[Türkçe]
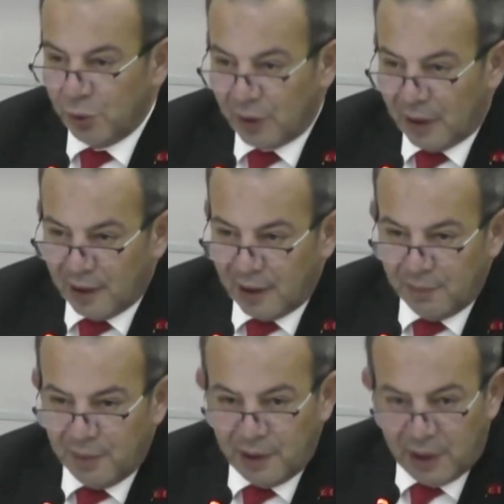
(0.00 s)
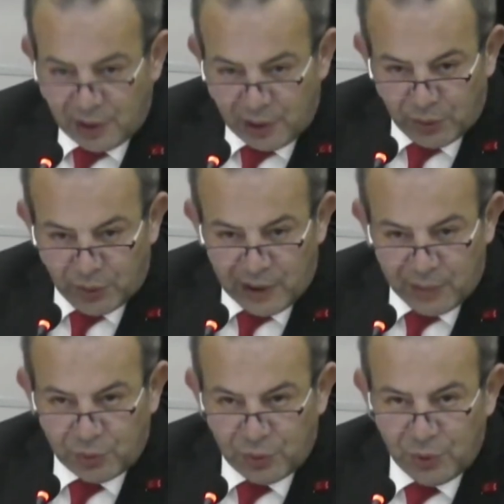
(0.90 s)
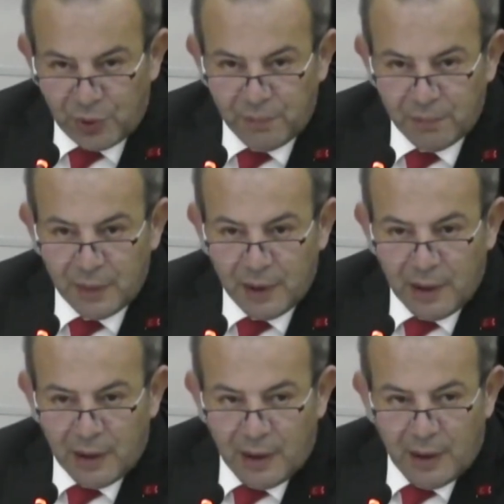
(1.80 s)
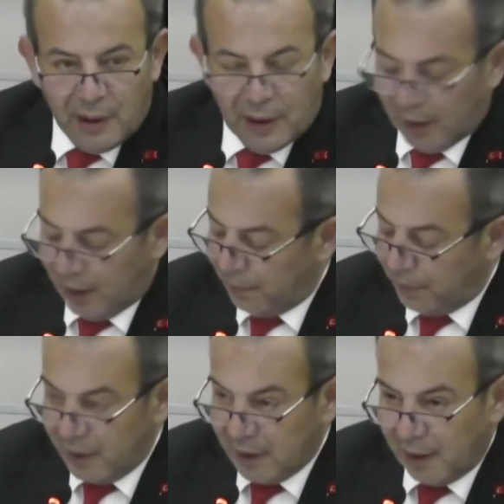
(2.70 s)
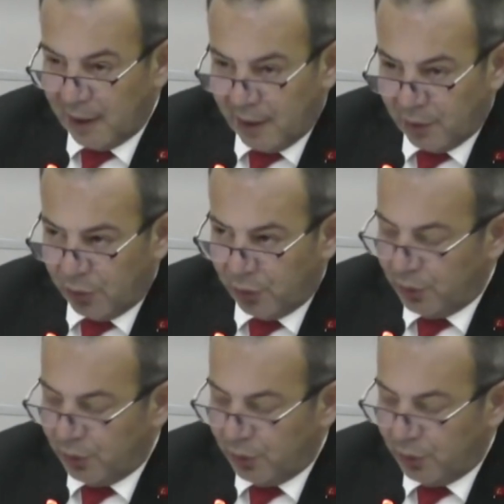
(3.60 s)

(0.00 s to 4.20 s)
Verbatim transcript: şükranlarımı ve teşekkürlerimi sunuyorum. Allah hepinizden razı